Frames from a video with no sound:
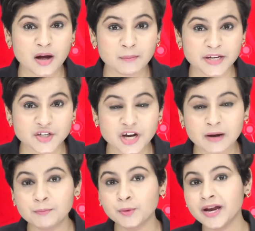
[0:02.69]

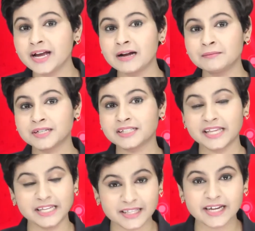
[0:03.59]
हमेशा बुरे काम
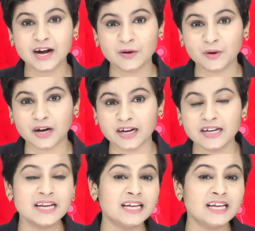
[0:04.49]
करते ही देखा होगा